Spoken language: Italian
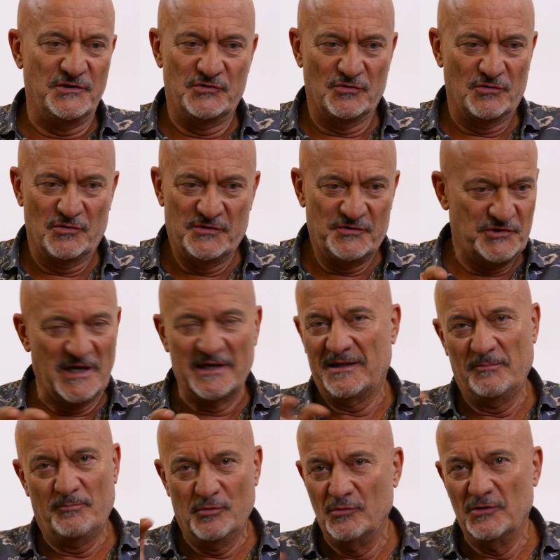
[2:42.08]
ci sono
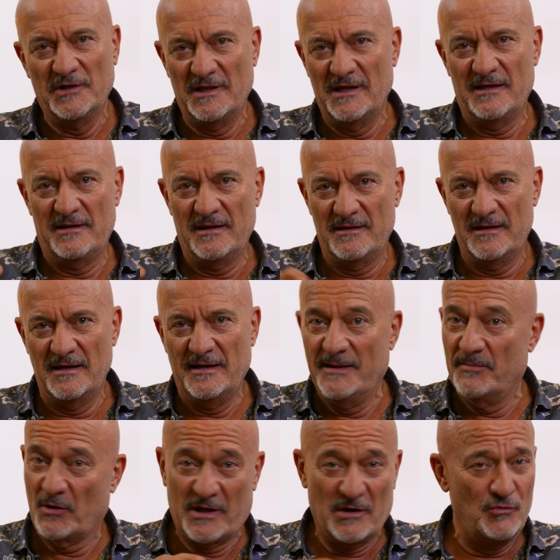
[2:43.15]
certi punti de, de, del
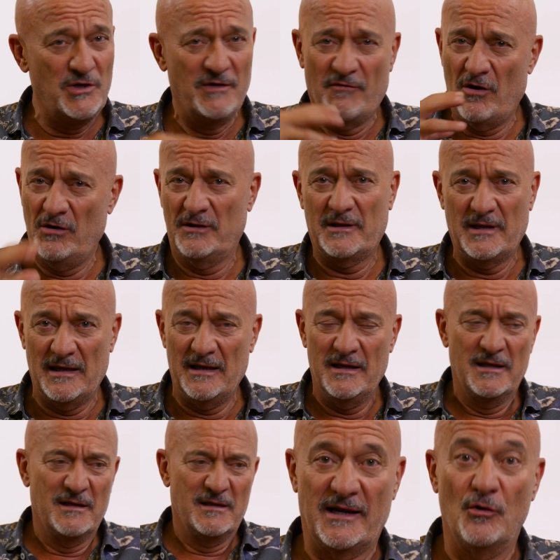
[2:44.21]
libro che ogni volta
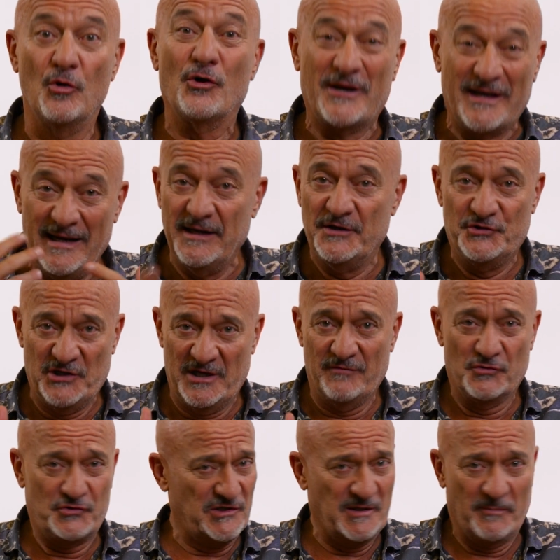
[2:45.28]
che lo
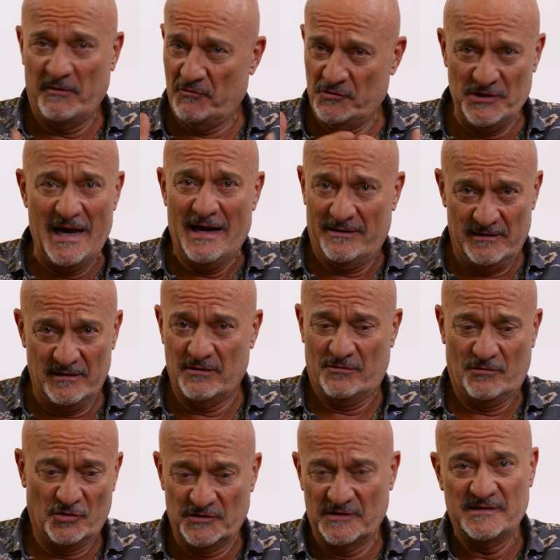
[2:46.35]
rileggevo, cioè sapevo già di
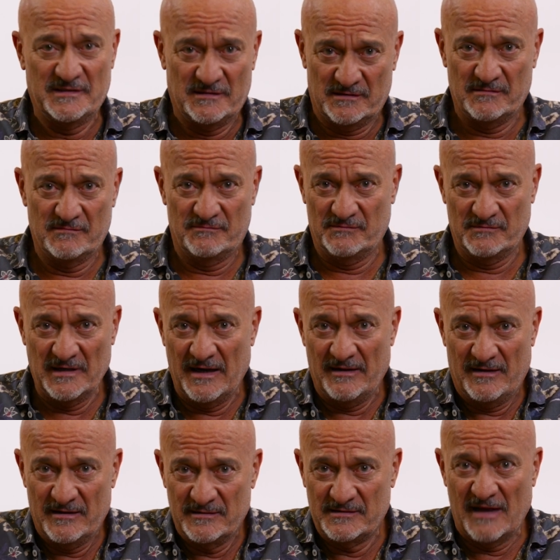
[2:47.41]
cosa
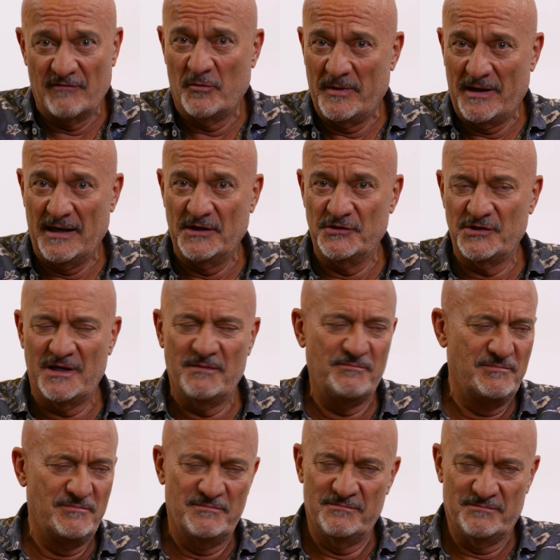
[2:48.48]
stavo per leggere,
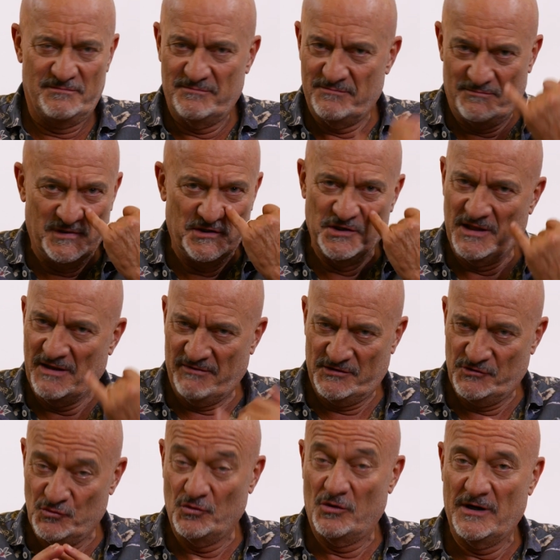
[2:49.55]
mi scendeva,
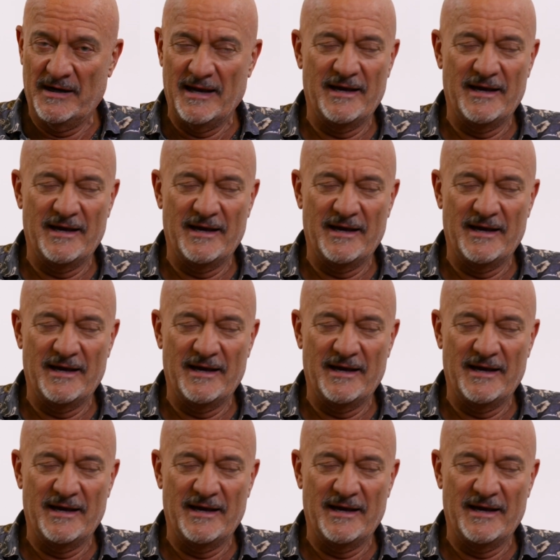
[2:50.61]
giuro, la